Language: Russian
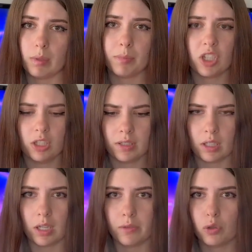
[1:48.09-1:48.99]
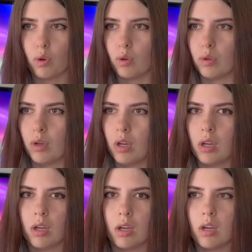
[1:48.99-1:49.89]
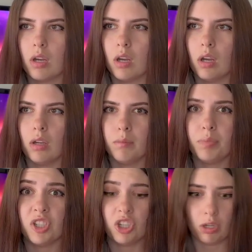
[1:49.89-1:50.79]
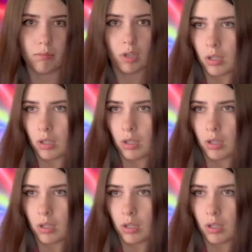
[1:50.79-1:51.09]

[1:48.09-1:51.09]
Пошли скорее в школу. Эй, Эшли, Бежим. стой!